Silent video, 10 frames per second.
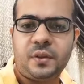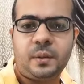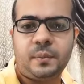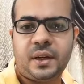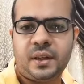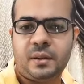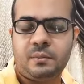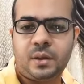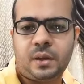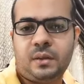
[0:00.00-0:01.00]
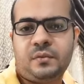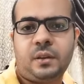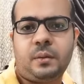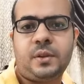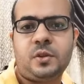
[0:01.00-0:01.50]
اربع ايام يعني
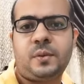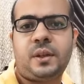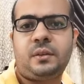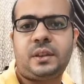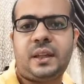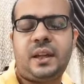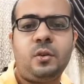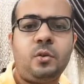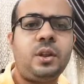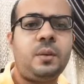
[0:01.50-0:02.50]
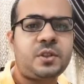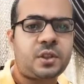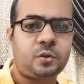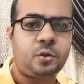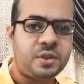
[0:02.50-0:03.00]
بفضل ربنا سبحانه وتعالى هل كل اللي
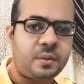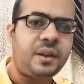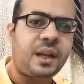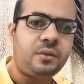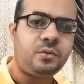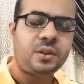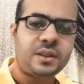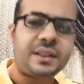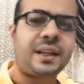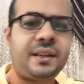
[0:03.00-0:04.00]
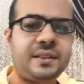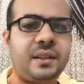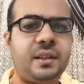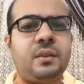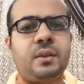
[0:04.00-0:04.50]
بيشرح دروب شيبنج عنده دراسه حاله
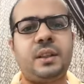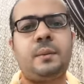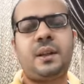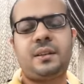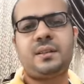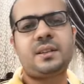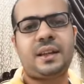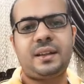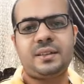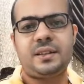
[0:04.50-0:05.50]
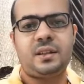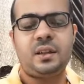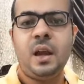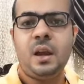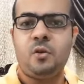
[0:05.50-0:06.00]
زي دي او قدم لك دراسه حاله زي
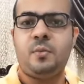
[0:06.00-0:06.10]
دي